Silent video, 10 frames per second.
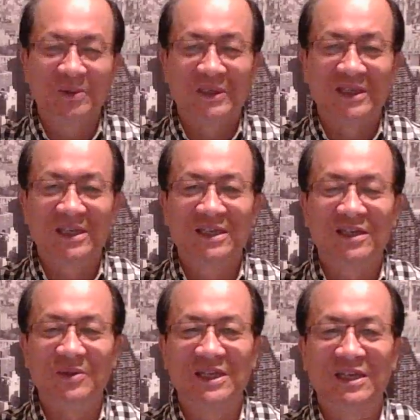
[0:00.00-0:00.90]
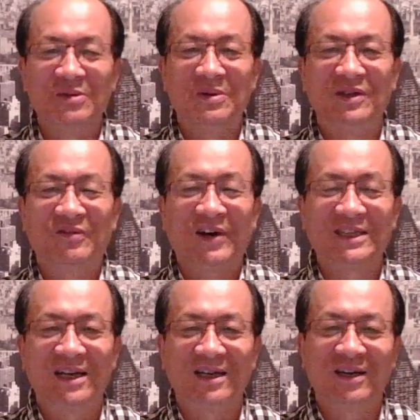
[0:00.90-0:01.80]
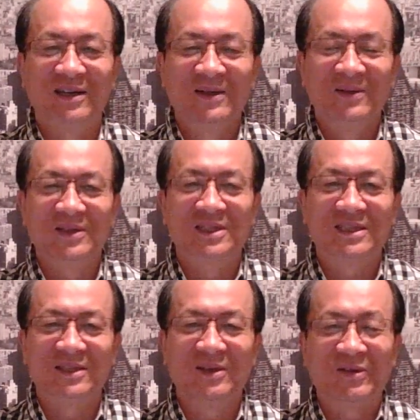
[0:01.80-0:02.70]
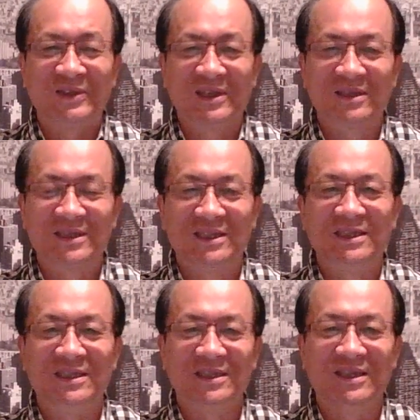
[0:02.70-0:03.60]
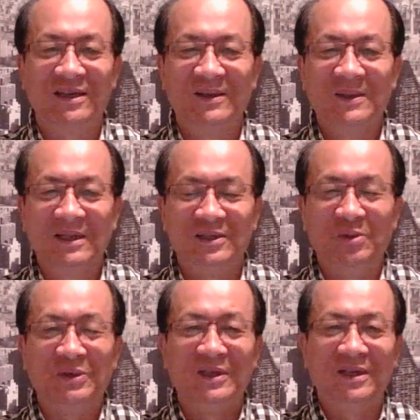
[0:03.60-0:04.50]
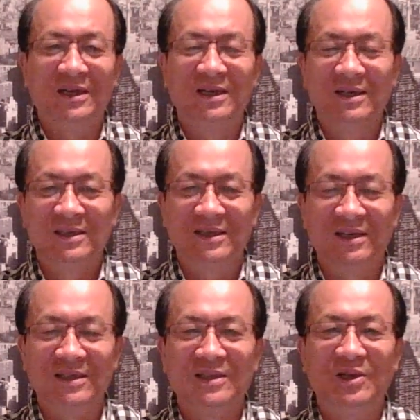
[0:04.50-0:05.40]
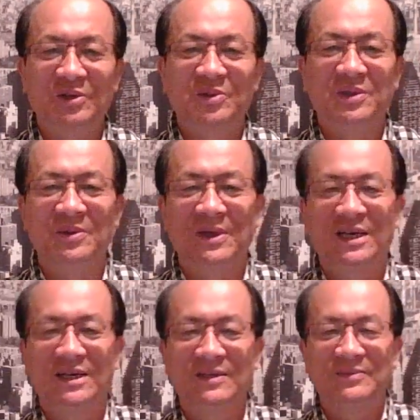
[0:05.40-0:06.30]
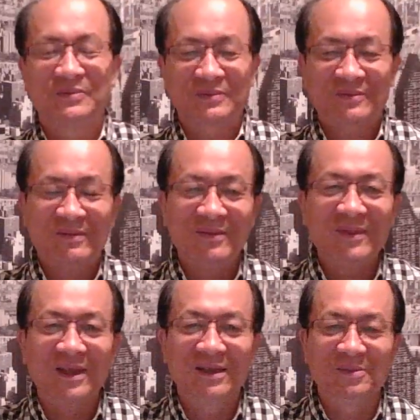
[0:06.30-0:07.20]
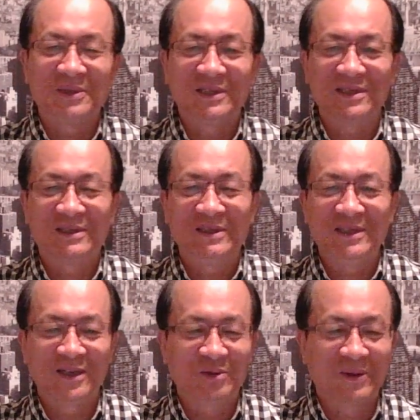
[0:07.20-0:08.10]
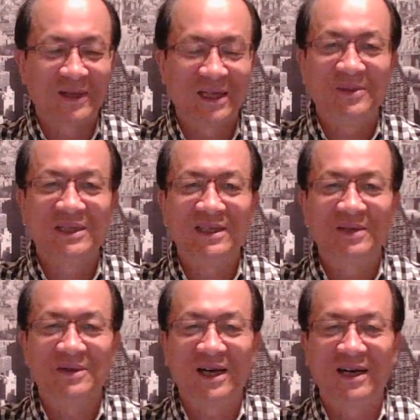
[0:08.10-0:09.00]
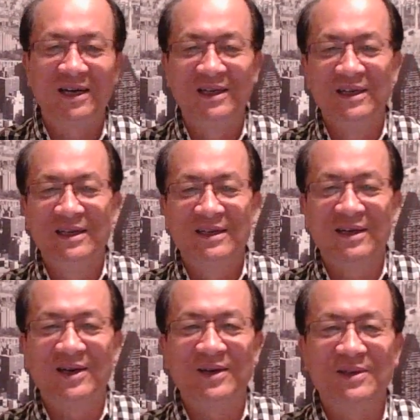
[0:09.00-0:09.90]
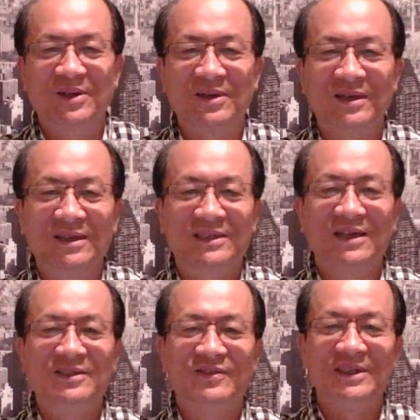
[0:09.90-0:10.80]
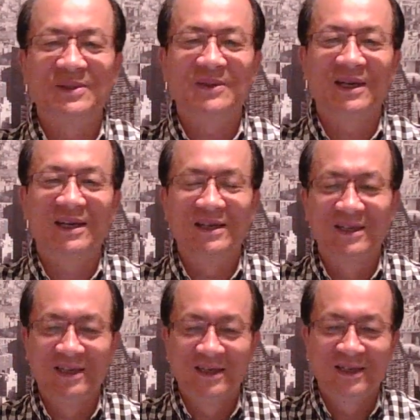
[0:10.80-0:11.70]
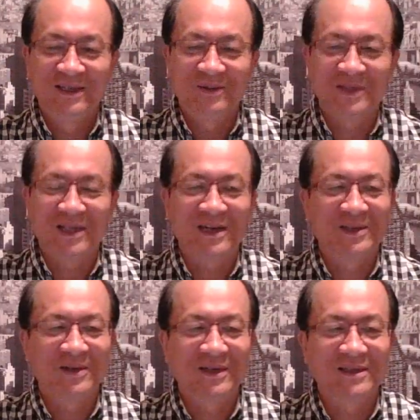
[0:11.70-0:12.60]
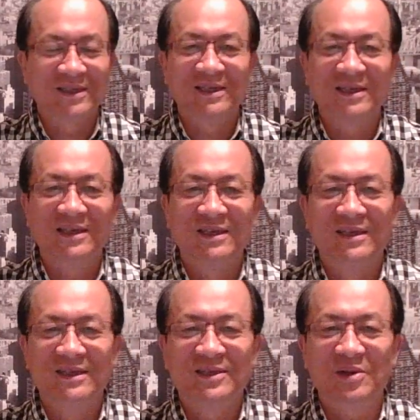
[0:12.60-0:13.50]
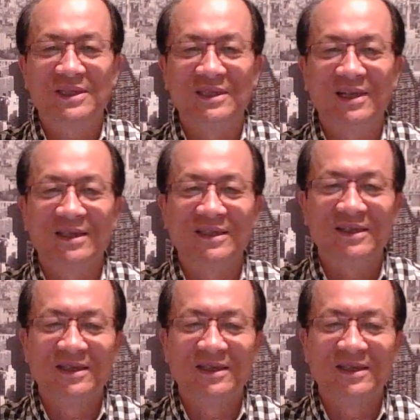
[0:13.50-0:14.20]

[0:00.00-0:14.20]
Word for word: 这个社会生活的发展啊，能起到非常积极的、有利的。这样引导作用啊。那么这是今天的多少点名节目啊？刚好又到了三十分钟哈。我谈到了这个赵子阳的